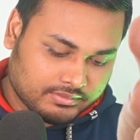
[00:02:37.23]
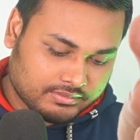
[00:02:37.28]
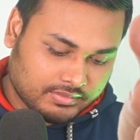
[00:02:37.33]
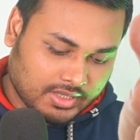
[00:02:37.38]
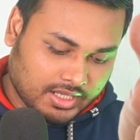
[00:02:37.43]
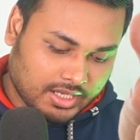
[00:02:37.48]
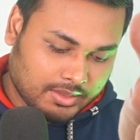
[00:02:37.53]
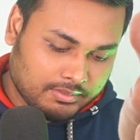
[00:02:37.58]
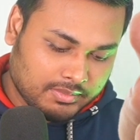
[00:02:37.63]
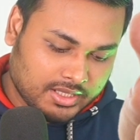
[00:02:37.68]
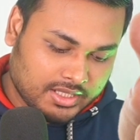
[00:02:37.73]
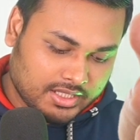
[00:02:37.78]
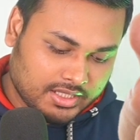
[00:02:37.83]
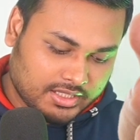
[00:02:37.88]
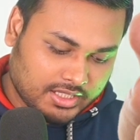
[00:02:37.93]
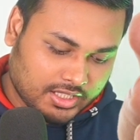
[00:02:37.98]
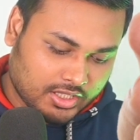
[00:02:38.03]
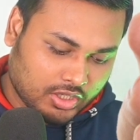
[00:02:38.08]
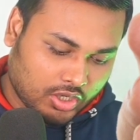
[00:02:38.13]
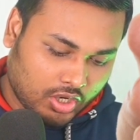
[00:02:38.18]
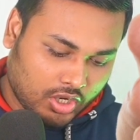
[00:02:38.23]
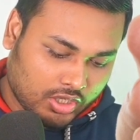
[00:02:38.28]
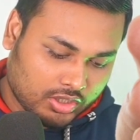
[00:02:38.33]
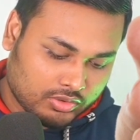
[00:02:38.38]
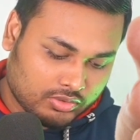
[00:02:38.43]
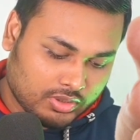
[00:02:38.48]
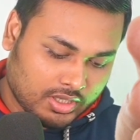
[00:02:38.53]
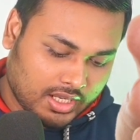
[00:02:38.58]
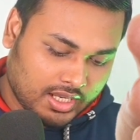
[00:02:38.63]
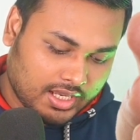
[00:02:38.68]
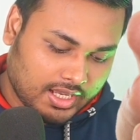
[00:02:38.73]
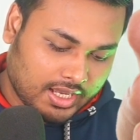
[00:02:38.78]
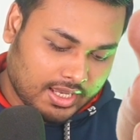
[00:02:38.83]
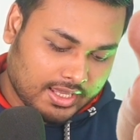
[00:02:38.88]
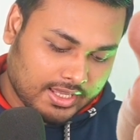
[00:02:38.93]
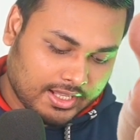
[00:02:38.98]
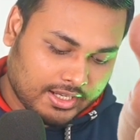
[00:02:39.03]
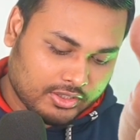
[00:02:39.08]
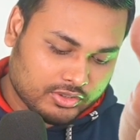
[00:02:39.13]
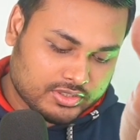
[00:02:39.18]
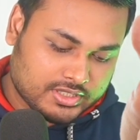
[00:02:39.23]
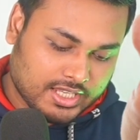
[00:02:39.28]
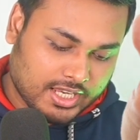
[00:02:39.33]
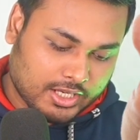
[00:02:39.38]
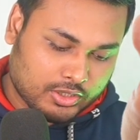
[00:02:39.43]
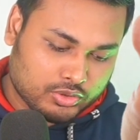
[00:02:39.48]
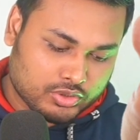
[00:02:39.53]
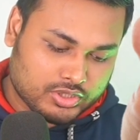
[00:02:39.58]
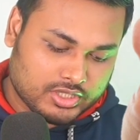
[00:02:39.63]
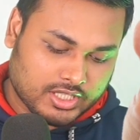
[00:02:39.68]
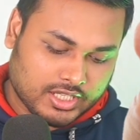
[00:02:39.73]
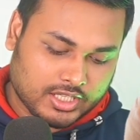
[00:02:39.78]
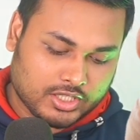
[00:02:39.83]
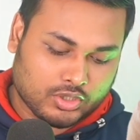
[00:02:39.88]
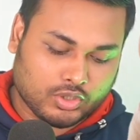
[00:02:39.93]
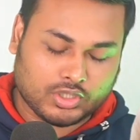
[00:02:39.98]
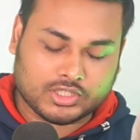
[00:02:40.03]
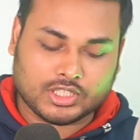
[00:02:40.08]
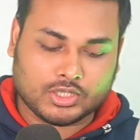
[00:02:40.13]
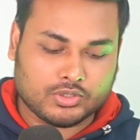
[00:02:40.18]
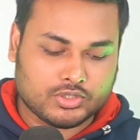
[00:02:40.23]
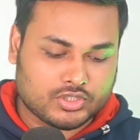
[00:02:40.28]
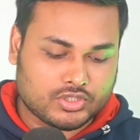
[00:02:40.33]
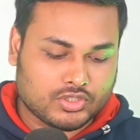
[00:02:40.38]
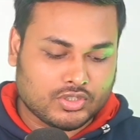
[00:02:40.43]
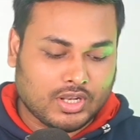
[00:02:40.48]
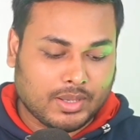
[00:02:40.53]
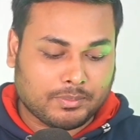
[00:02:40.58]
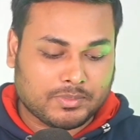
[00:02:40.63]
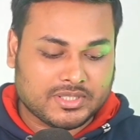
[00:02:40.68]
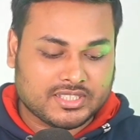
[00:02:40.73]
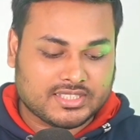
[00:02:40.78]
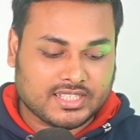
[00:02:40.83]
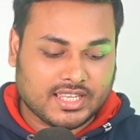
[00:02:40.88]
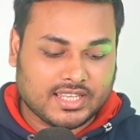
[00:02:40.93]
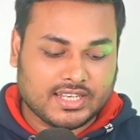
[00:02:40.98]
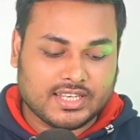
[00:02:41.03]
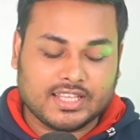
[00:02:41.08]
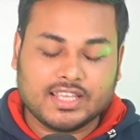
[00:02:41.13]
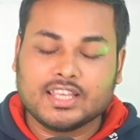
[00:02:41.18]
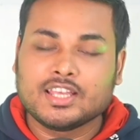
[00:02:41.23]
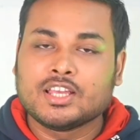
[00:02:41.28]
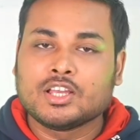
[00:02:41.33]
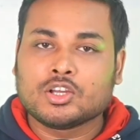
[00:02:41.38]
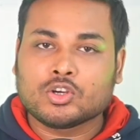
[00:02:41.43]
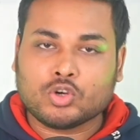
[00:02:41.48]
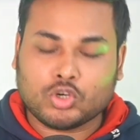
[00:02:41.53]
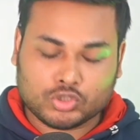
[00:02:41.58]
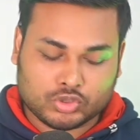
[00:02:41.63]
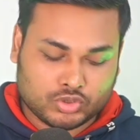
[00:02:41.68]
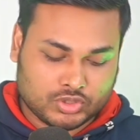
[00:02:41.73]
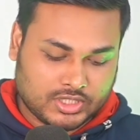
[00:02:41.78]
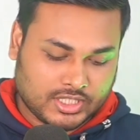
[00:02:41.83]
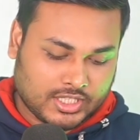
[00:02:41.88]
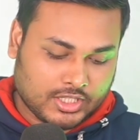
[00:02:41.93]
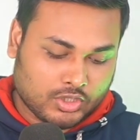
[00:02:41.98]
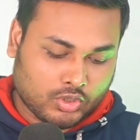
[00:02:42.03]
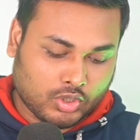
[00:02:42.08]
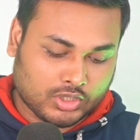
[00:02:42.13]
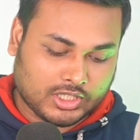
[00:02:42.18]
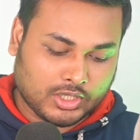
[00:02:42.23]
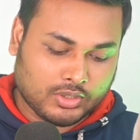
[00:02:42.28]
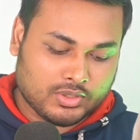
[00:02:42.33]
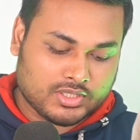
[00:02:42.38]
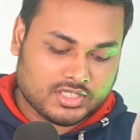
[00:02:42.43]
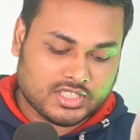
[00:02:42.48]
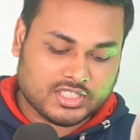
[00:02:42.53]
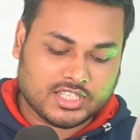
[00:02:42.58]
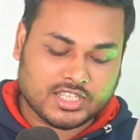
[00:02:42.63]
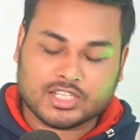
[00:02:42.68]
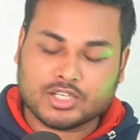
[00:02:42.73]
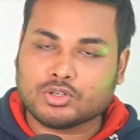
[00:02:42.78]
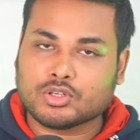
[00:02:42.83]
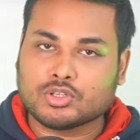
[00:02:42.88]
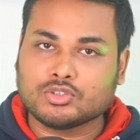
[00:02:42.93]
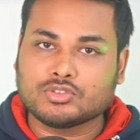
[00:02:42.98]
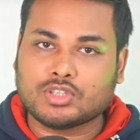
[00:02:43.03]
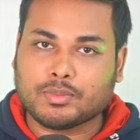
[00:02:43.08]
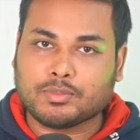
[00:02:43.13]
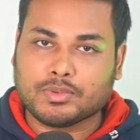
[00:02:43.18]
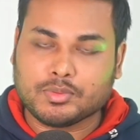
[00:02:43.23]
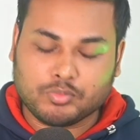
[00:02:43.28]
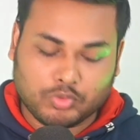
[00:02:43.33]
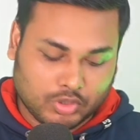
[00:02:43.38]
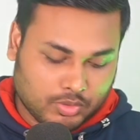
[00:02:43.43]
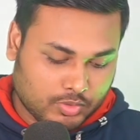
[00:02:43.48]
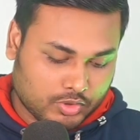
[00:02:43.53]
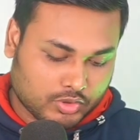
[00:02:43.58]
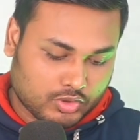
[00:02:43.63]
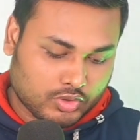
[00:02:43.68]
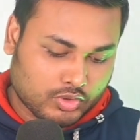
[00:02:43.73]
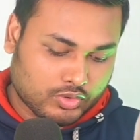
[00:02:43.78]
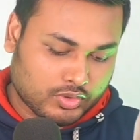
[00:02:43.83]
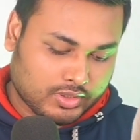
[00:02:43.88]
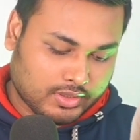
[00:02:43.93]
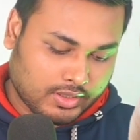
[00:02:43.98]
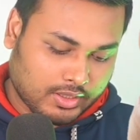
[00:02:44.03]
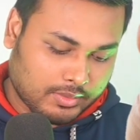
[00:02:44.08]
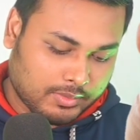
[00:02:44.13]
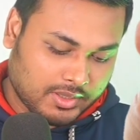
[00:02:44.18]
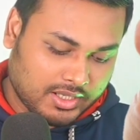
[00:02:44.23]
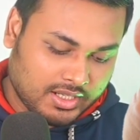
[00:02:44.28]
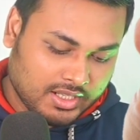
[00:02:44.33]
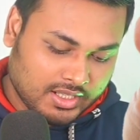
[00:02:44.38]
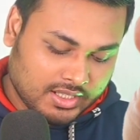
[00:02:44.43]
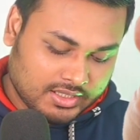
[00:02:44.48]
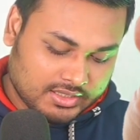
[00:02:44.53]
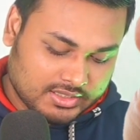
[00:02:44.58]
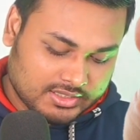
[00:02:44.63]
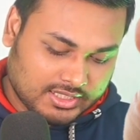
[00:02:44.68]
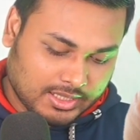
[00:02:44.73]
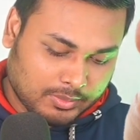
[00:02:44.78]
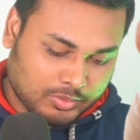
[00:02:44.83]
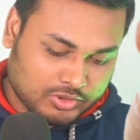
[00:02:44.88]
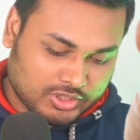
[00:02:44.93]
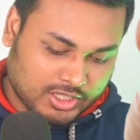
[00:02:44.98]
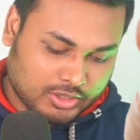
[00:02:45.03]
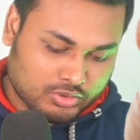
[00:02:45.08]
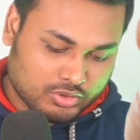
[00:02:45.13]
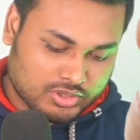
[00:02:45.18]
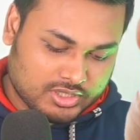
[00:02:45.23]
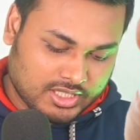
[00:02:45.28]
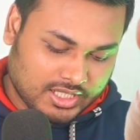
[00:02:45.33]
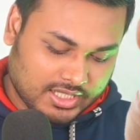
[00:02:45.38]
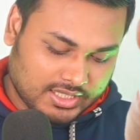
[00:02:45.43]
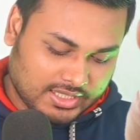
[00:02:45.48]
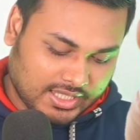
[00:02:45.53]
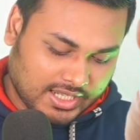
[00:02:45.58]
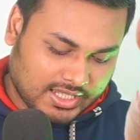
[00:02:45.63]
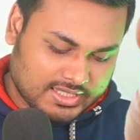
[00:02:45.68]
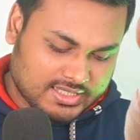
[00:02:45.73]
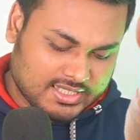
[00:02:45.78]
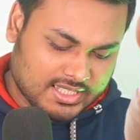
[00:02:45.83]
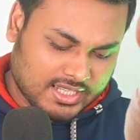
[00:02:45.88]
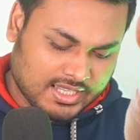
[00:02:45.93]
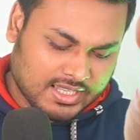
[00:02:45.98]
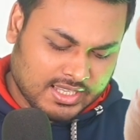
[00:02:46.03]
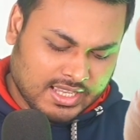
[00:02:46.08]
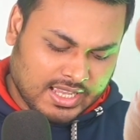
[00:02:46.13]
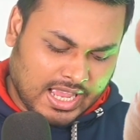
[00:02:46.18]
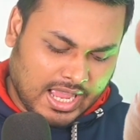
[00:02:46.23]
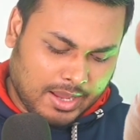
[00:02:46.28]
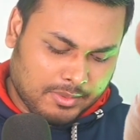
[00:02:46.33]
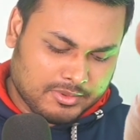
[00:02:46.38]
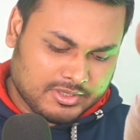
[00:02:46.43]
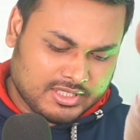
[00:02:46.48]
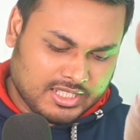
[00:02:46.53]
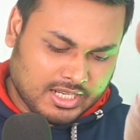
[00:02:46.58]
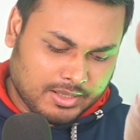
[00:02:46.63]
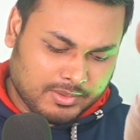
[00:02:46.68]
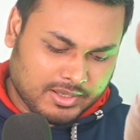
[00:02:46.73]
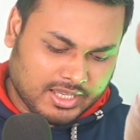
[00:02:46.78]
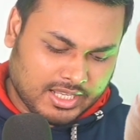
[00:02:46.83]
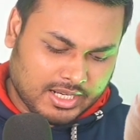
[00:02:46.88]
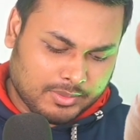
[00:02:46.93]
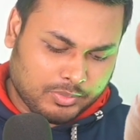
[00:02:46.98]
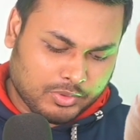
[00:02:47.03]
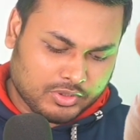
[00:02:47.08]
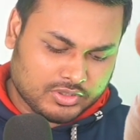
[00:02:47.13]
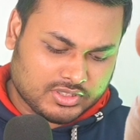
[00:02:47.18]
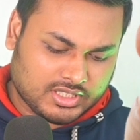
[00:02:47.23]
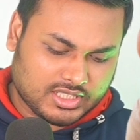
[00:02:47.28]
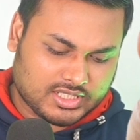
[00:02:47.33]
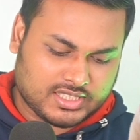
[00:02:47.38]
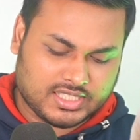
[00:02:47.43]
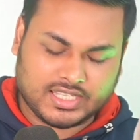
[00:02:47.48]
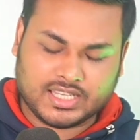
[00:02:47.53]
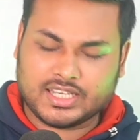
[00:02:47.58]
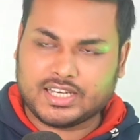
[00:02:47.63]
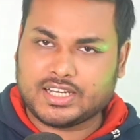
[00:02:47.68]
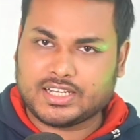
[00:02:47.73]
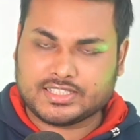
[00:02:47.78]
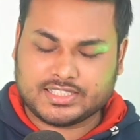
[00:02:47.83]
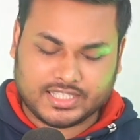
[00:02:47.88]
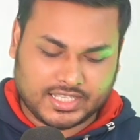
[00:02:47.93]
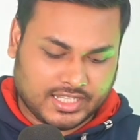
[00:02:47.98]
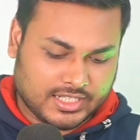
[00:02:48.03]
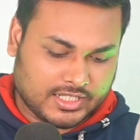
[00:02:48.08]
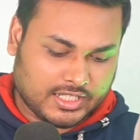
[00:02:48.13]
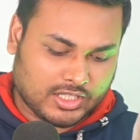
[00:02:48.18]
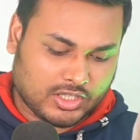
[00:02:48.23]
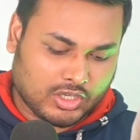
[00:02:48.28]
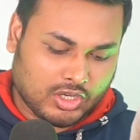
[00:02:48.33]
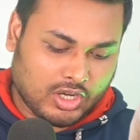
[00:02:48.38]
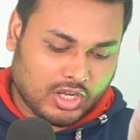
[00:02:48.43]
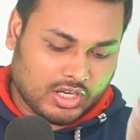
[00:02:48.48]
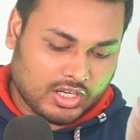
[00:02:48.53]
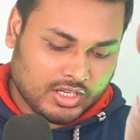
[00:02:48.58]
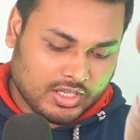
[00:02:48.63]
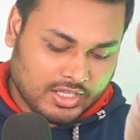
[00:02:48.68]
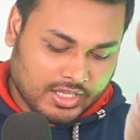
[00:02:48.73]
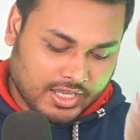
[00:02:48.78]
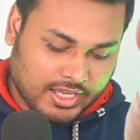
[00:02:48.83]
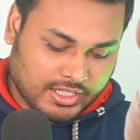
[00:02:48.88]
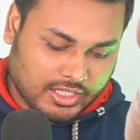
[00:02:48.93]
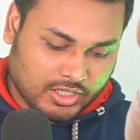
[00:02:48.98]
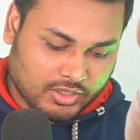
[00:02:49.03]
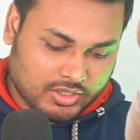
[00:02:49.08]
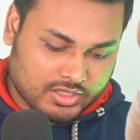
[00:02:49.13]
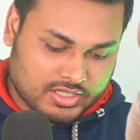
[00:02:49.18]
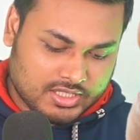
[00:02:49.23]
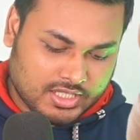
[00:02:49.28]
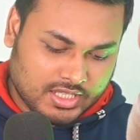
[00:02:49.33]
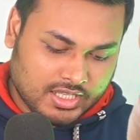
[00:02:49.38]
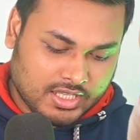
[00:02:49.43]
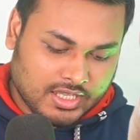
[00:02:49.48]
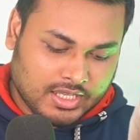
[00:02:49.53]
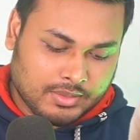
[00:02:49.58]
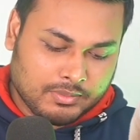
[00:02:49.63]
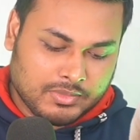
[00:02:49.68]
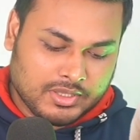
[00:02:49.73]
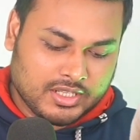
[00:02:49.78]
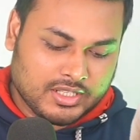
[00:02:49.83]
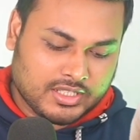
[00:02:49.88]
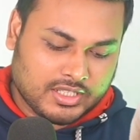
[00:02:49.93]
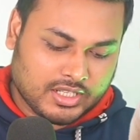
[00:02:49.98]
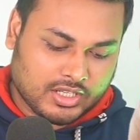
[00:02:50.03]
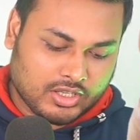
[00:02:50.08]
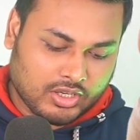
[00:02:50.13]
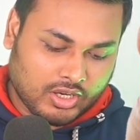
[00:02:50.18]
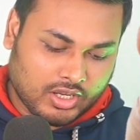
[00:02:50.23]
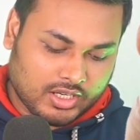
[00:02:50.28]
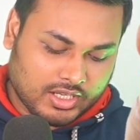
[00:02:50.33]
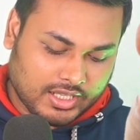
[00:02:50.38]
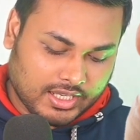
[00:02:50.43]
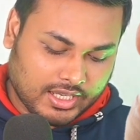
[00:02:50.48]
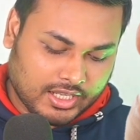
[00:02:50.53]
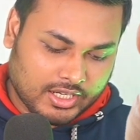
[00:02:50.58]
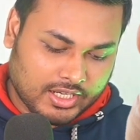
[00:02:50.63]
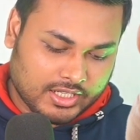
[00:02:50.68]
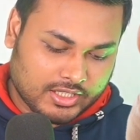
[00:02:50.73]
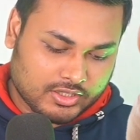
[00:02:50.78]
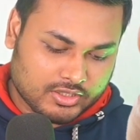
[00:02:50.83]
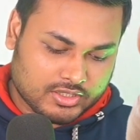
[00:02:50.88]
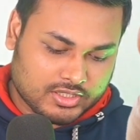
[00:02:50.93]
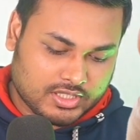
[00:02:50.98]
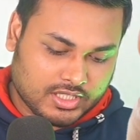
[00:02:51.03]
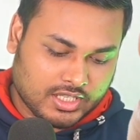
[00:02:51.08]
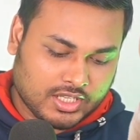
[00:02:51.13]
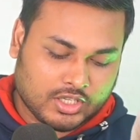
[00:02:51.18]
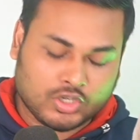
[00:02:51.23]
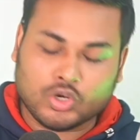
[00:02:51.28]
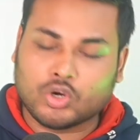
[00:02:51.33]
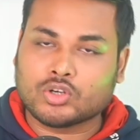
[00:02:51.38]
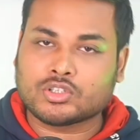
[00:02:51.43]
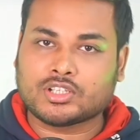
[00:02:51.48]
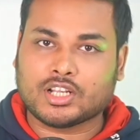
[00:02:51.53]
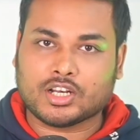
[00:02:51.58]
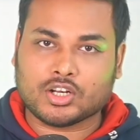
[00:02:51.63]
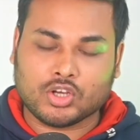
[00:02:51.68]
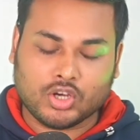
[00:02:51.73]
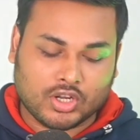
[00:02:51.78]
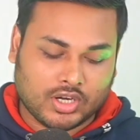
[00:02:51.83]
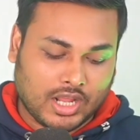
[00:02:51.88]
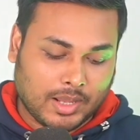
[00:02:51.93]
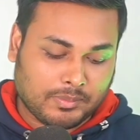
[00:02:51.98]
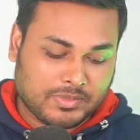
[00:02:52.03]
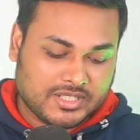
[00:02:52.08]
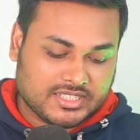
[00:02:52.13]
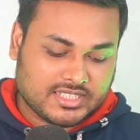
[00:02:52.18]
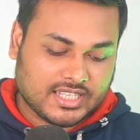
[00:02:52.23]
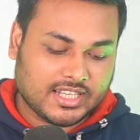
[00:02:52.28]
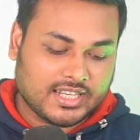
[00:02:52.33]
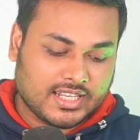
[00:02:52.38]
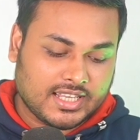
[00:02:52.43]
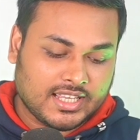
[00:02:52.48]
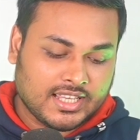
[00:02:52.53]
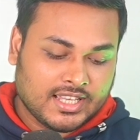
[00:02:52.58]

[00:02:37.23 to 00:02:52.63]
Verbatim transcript: মানে মিনিটের ঘরগুলা হচ্ছে একুশ সেকেন্ড কথা হয়েছিল আপনি চাইলে কত সেকেন্ড কথা হয়েছে সেটাও কিন্তু আপনি পরিবর্তন করতে পারবেন যে সাপোজ একুশ সেকেন্ড দেখাচ্ছে আমি দিলাম এখানে পঞ্চাশ সেকেন্ড এটা সেকেন্ডের ঘর এটা হচ্ছে মিনিটের ঘর এখানে এটা হচ্ছে ঘন্টার ঘর আপনি চাইলে